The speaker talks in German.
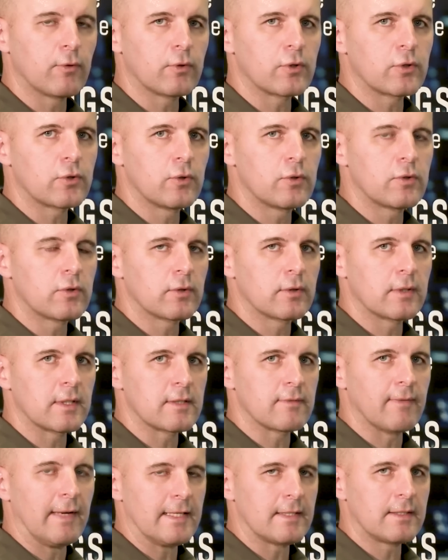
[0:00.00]
Unterstützung
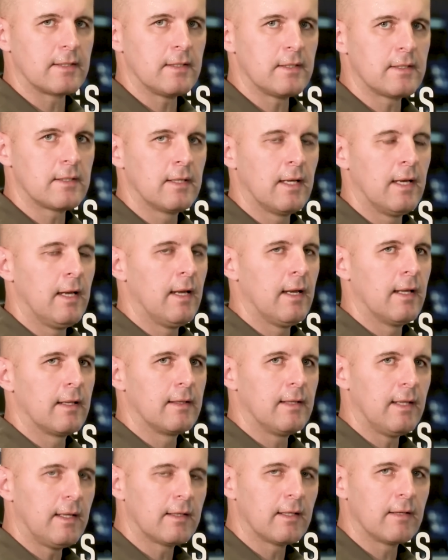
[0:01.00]
des Westens
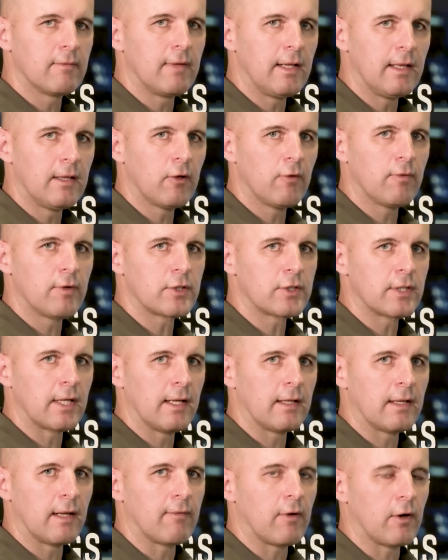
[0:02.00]
nicht den Winter
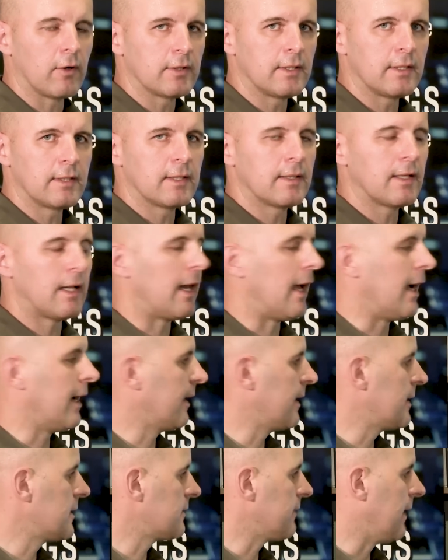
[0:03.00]
übersteht, aber auch nicht in der
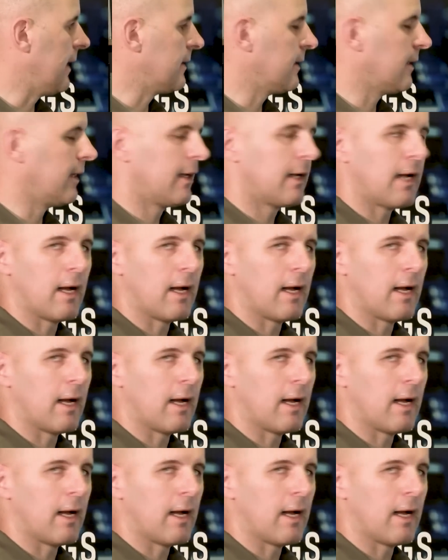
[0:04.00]
Lage ist, weiter den